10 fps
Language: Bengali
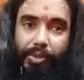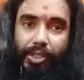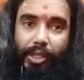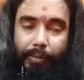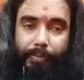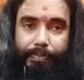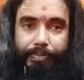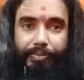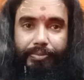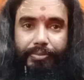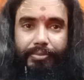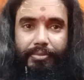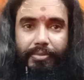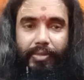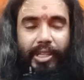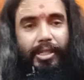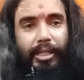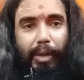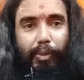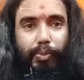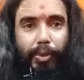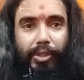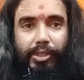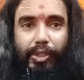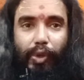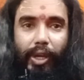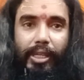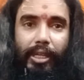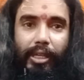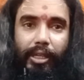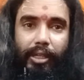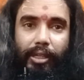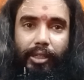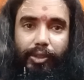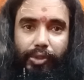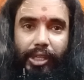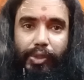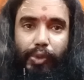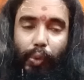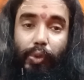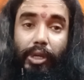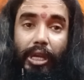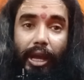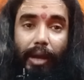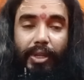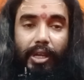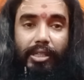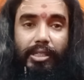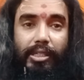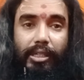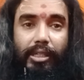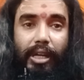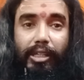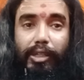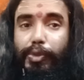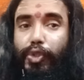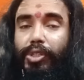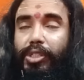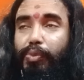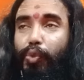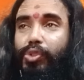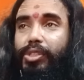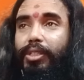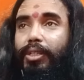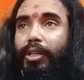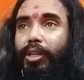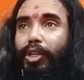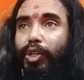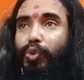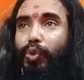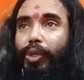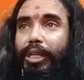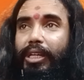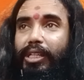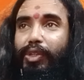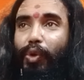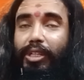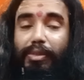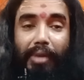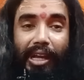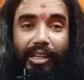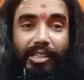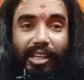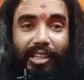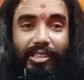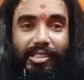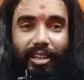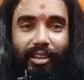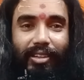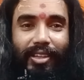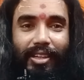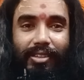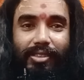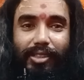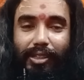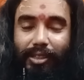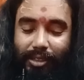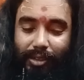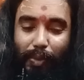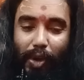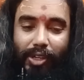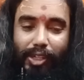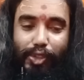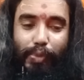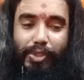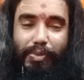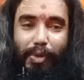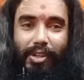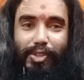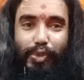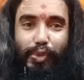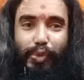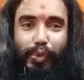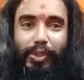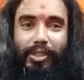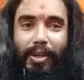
বিচার সে কেমন প্রকৃতির হয় তো যাই হোক আমরা আজকে কানের বিষয়টি নিয়ে বলছি তো এখানে অনেক মায়েরা জানতে চান যে মহাকাল স্বামীজি মহারাজ তো শুধুই